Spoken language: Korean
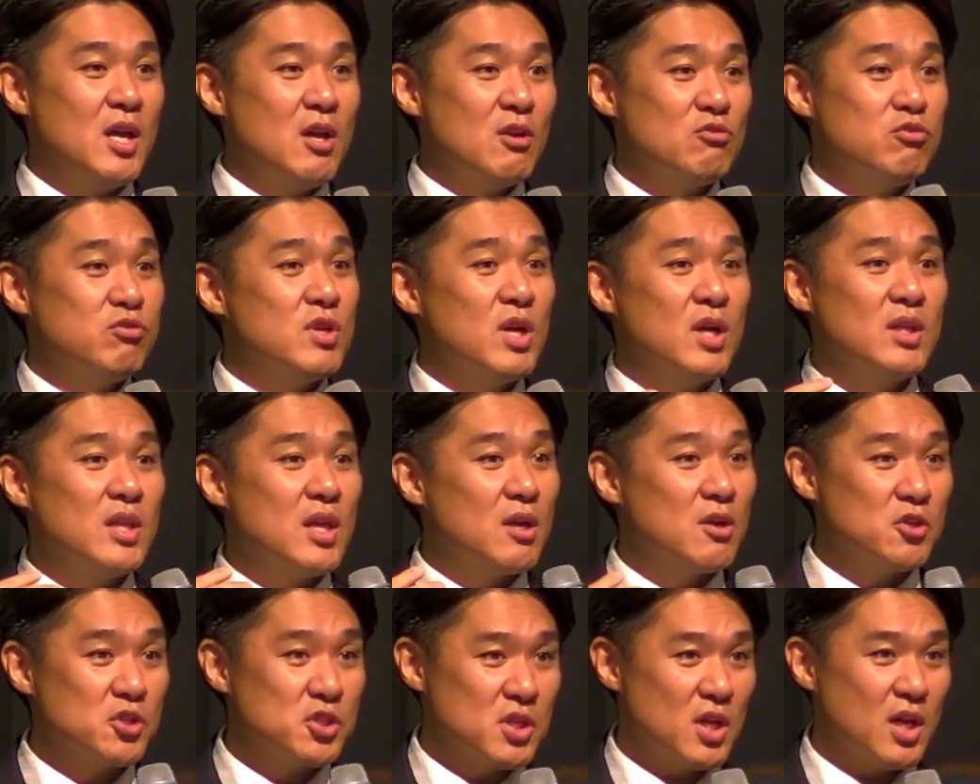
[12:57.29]
국한된
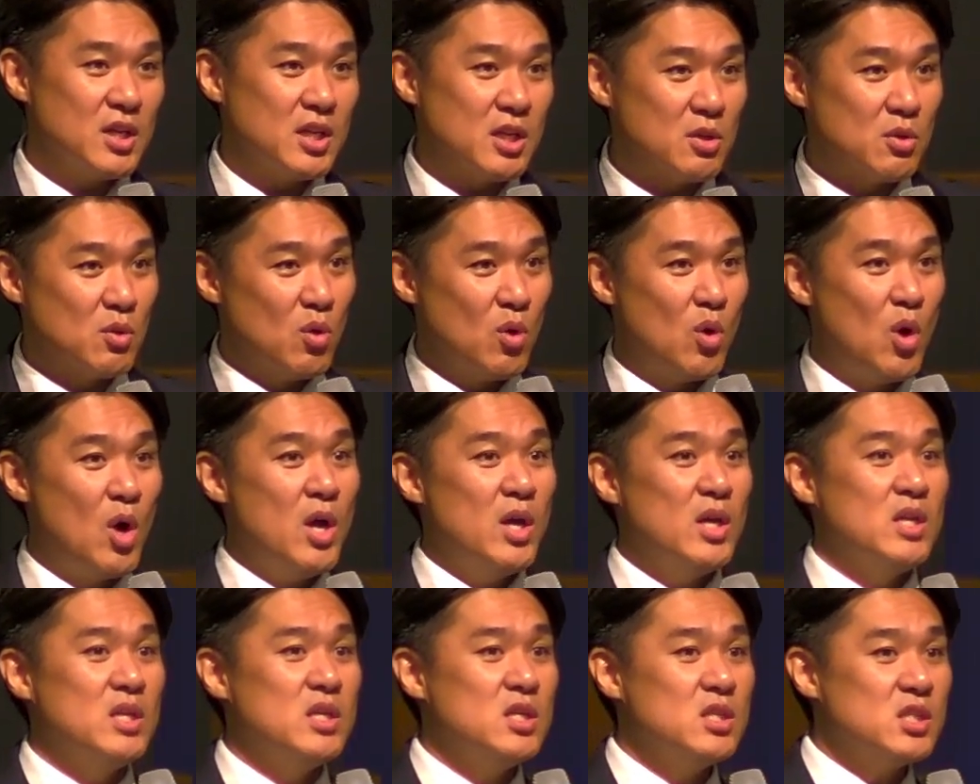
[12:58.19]
것이 아니고
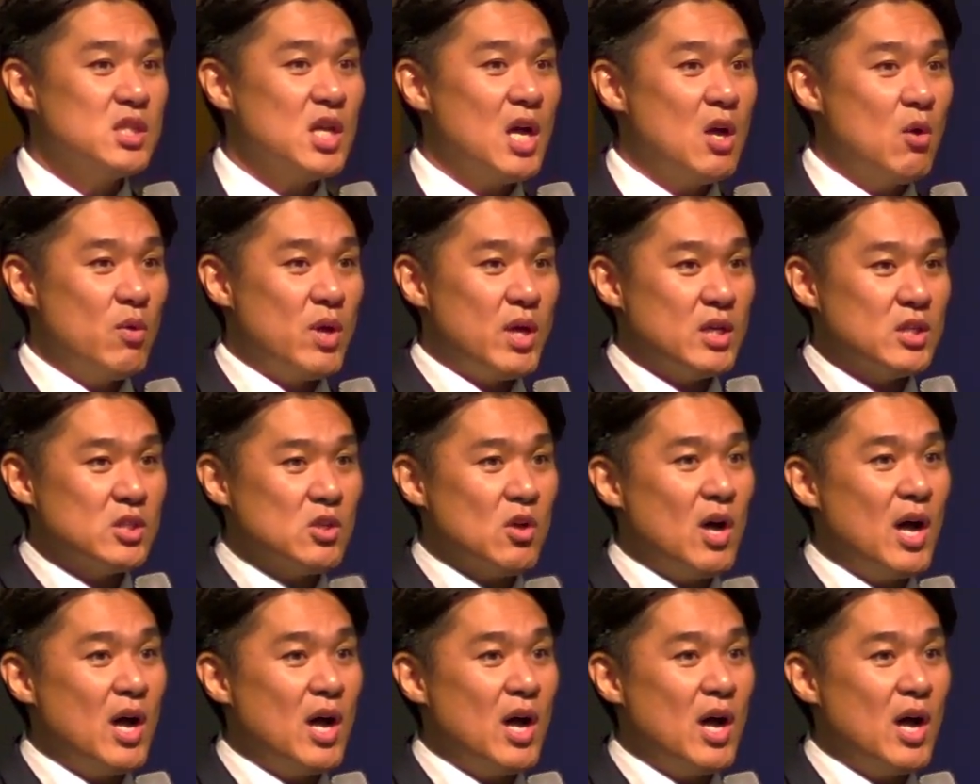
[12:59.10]
이 사회에서